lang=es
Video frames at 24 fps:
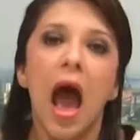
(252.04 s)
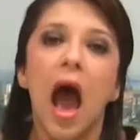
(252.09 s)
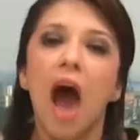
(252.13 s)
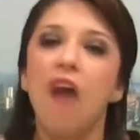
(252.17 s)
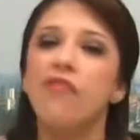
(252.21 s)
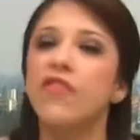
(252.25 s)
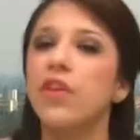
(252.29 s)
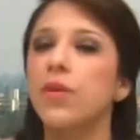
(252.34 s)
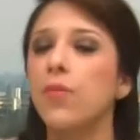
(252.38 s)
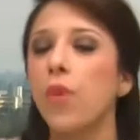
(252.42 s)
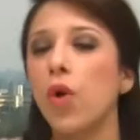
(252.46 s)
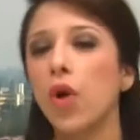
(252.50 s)

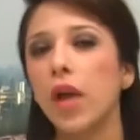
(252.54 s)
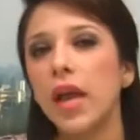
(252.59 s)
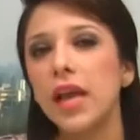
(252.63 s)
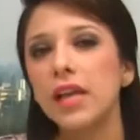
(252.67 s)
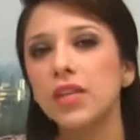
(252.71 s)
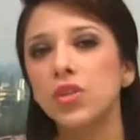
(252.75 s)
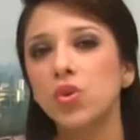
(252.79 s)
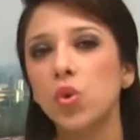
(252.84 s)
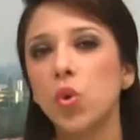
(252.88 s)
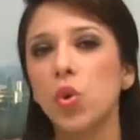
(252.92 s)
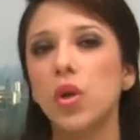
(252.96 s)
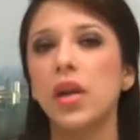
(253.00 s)
afirmó que
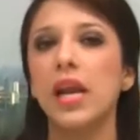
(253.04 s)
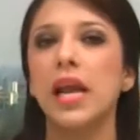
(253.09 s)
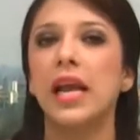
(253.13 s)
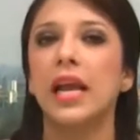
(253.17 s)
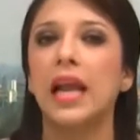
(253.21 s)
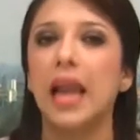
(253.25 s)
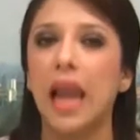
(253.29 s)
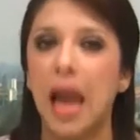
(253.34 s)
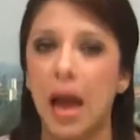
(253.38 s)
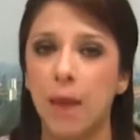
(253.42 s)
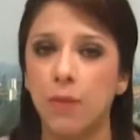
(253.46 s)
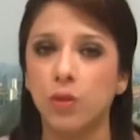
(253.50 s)
es un
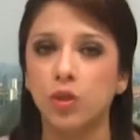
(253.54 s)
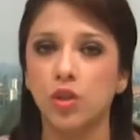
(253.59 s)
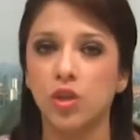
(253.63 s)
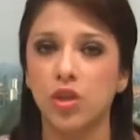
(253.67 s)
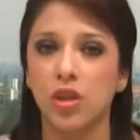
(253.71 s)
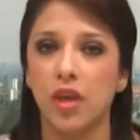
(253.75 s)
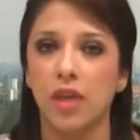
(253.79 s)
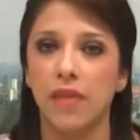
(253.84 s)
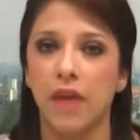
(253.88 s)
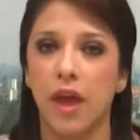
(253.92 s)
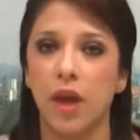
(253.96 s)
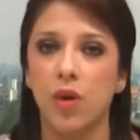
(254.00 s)
reclamo
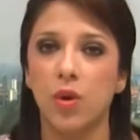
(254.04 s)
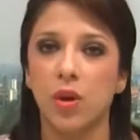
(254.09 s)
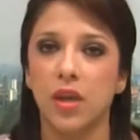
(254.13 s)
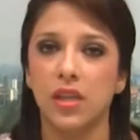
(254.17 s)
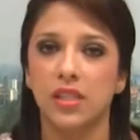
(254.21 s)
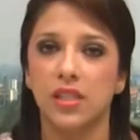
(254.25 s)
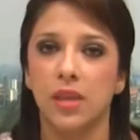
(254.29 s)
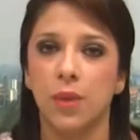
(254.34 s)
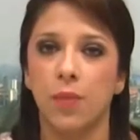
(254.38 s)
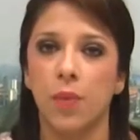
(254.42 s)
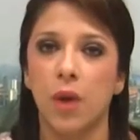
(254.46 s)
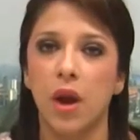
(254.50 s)
ciudadano que
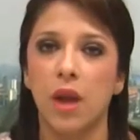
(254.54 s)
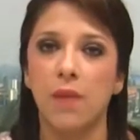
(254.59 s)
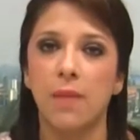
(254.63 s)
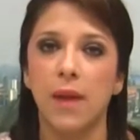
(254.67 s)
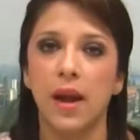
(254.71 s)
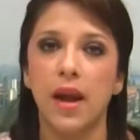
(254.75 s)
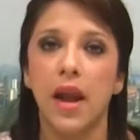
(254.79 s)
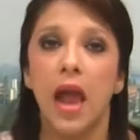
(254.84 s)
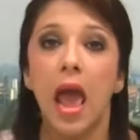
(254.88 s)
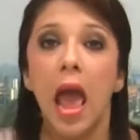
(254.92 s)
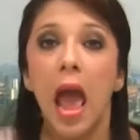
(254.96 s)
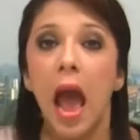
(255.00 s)
se
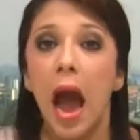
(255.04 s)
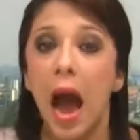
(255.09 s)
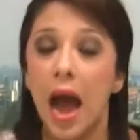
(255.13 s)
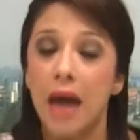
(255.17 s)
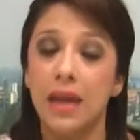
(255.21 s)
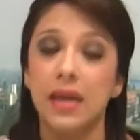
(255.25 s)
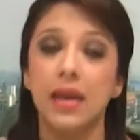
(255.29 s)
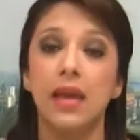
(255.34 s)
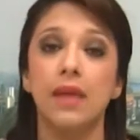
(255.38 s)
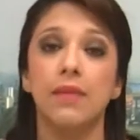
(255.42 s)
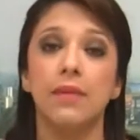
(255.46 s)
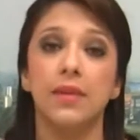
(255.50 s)
vuelvan a
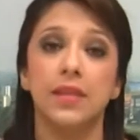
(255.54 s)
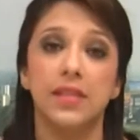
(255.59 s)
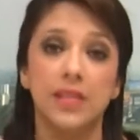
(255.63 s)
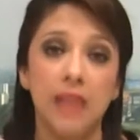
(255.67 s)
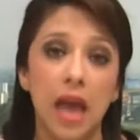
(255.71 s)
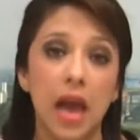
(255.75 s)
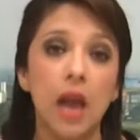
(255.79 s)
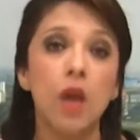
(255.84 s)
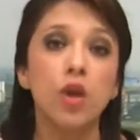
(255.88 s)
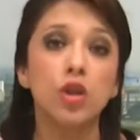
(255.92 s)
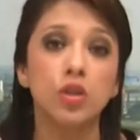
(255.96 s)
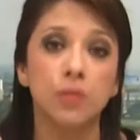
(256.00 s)

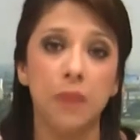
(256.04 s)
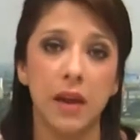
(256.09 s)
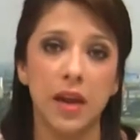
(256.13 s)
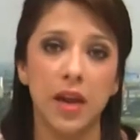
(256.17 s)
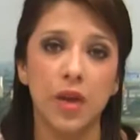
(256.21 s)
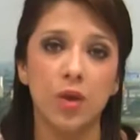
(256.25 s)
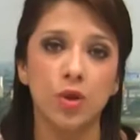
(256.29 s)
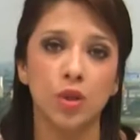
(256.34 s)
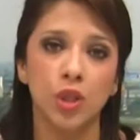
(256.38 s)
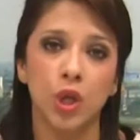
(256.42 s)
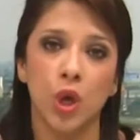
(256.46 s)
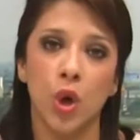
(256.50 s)
revisar los
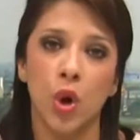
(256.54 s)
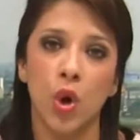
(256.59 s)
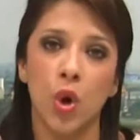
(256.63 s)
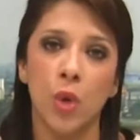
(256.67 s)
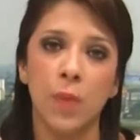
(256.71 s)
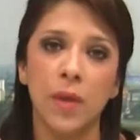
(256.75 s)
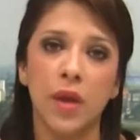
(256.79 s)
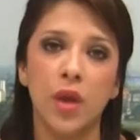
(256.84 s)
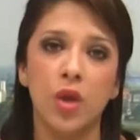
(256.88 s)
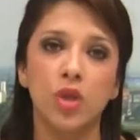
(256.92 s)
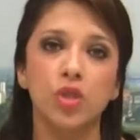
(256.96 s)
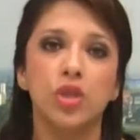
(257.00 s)
manejos
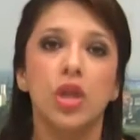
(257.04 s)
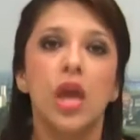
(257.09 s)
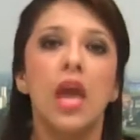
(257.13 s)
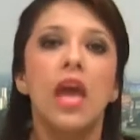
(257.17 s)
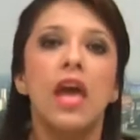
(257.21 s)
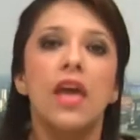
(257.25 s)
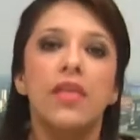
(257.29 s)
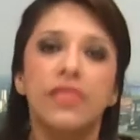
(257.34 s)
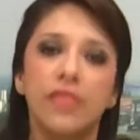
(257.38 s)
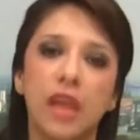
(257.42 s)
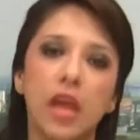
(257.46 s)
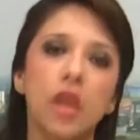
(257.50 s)
económicos
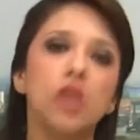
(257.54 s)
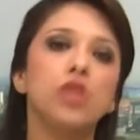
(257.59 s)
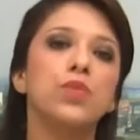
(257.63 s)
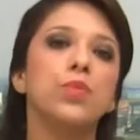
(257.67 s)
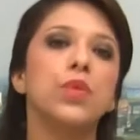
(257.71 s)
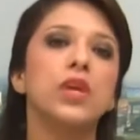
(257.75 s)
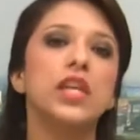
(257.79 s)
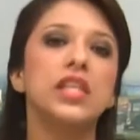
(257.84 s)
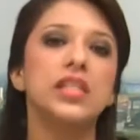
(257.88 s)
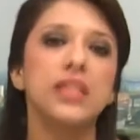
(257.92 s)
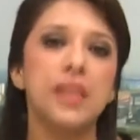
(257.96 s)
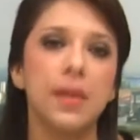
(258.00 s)
de los
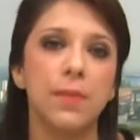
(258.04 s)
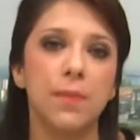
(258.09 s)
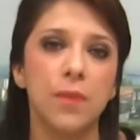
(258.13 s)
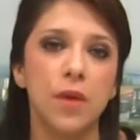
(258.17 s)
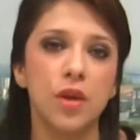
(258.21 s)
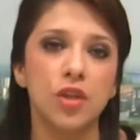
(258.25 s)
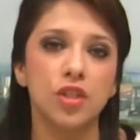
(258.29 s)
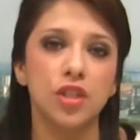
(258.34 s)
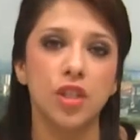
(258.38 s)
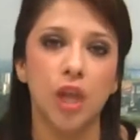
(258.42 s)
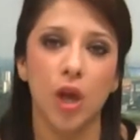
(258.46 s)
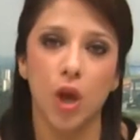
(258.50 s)

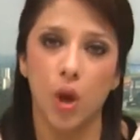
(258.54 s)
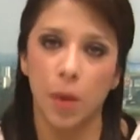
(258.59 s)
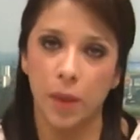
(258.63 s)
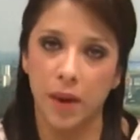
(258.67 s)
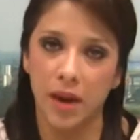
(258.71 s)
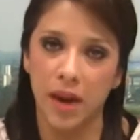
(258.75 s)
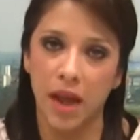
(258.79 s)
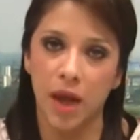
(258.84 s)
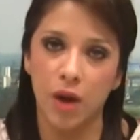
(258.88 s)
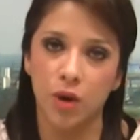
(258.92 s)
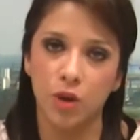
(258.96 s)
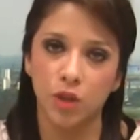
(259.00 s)
municipios que
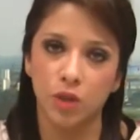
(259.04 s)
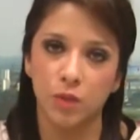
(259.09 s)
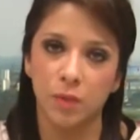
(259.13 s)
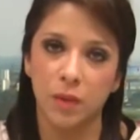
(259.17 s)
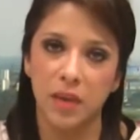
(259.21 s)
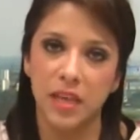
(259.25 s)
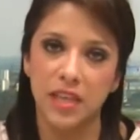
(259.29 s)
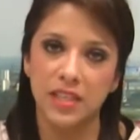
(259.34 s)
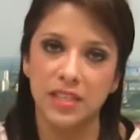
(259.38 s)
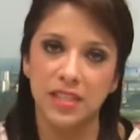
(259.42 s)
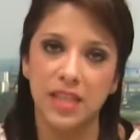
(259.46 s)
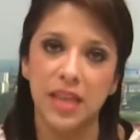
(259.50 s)
gobernaron los
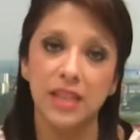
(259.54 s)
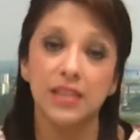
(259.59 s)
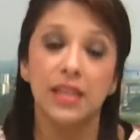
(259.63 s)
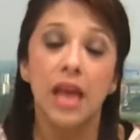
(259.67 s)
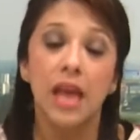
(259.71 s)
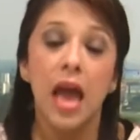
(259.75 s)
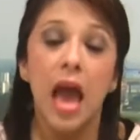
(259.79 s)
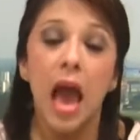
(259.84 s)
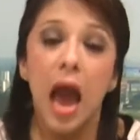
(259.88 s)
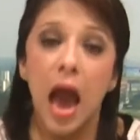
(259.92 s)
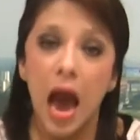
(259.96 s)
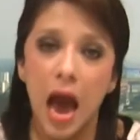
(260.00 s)
priistas
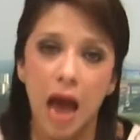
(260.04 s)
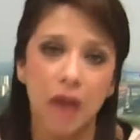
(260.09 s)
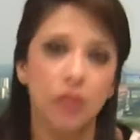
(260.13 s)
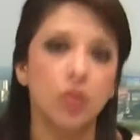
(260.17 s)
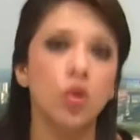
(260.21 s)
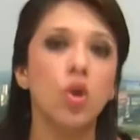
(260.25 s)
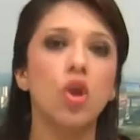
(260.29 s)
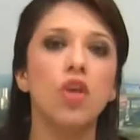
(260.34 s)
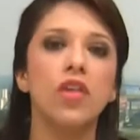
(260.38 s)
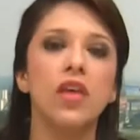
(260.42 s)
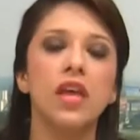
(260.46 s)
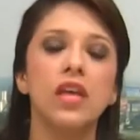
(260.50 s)

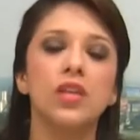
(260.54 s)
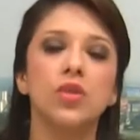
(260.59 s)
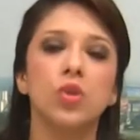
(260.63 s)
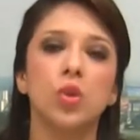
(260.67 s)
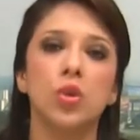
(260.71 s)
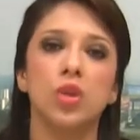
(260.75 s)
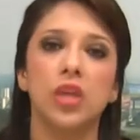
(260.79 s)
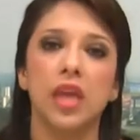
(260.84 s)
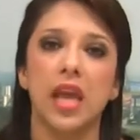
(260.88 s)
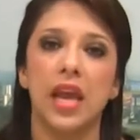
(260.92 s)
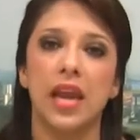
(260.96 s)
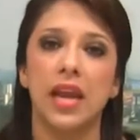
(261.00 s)
Arturo Díaz
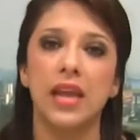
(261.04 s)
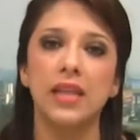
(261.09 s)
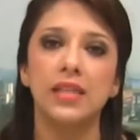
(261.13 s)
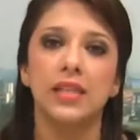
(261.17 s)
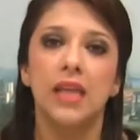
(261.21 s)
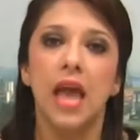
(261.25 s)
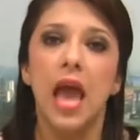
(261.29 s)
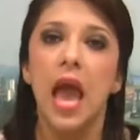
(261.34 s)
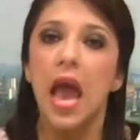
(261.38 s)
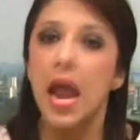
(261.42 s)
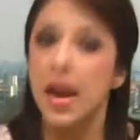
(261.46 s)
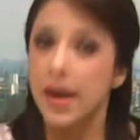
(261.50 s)
Gutiérrez,
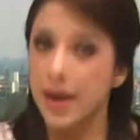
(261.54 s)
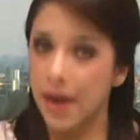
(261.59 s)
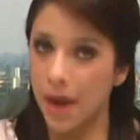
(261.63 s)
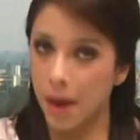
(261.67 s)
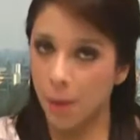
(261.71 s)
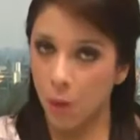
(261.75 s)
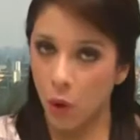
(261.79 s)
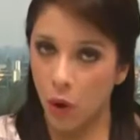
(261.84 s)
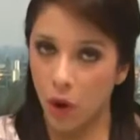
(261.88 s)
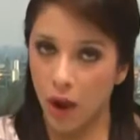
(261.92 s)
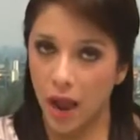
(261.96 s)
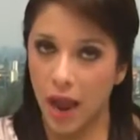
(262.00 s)

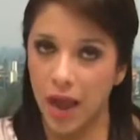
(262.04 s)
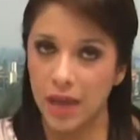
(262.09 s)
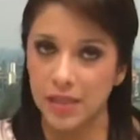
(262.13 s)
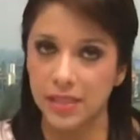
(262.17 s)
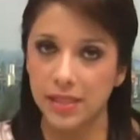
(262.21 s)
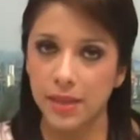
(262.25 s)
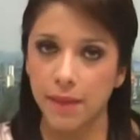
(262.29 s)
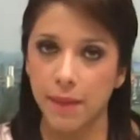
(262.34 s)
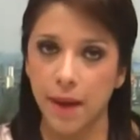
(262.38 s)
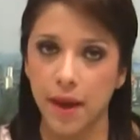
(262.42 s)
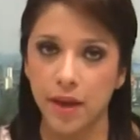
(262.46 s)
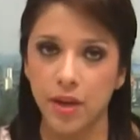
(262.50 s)
Ramón
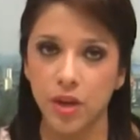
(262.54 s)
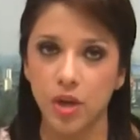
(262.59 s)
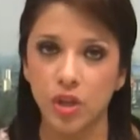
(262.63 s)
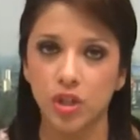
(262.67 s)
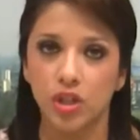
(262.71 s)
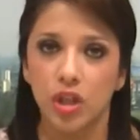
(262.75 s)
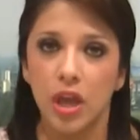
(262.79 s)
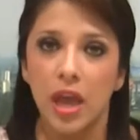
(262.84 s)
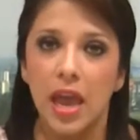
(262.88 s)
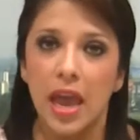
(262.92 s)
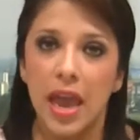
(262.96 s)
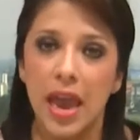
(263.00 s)
Garza Barrios,
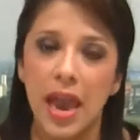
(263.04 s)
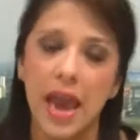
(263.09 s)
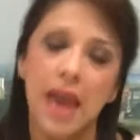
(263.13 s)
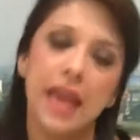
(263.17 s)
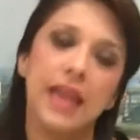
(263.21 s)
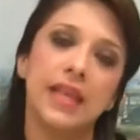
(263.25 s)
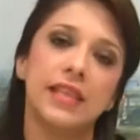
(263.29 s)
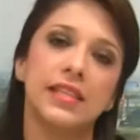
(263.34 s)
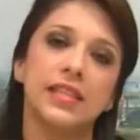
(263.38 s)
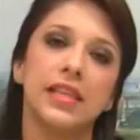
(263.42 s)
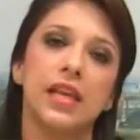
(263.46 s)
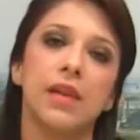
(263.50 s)

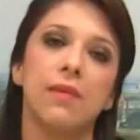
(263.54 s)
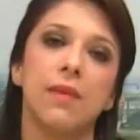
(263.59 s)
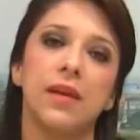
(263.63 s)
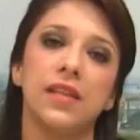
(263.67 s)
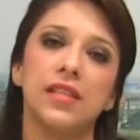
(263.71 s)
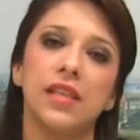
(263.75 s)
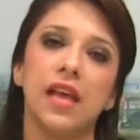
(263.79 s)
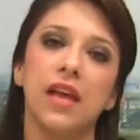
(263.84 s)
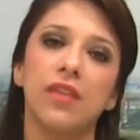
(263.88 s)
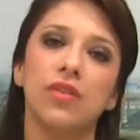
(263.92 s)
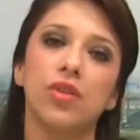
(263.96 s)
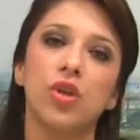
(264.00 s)
Eric Silva
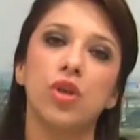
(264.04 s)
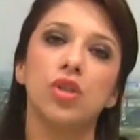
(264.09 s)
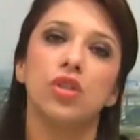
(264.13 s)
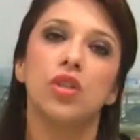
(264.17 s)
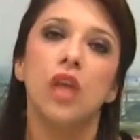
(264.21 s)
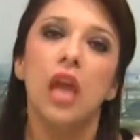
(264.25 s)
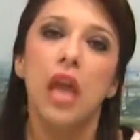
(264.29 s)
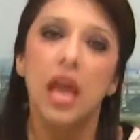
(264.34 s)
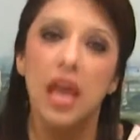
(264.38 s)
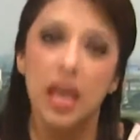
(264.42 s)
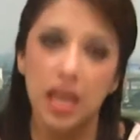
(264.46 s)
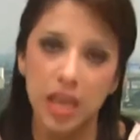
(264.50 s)
Santos
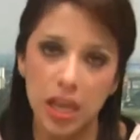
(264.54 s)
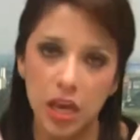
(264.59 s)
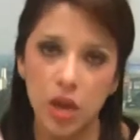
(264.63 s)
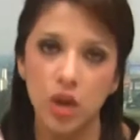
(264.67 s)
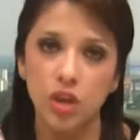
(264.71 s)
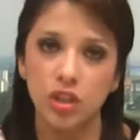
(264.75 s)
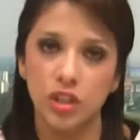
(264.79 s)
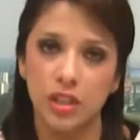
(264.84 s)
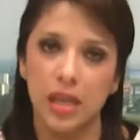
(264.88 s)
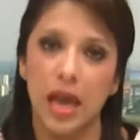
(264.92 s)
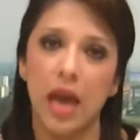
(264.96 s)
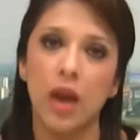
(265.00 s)
y
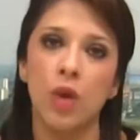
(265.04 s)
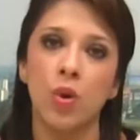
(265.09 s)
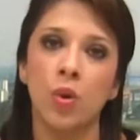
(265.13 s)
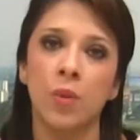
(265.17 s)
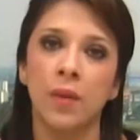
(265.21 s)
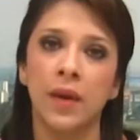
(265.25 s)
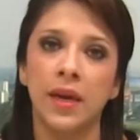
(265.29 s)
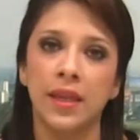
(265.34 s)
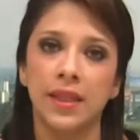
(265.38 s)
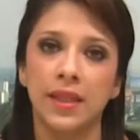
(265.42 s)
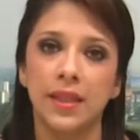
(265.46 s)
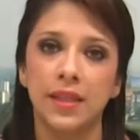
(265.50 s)
Oscar
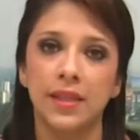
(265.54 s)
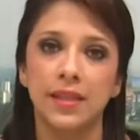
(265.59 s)
Lubert.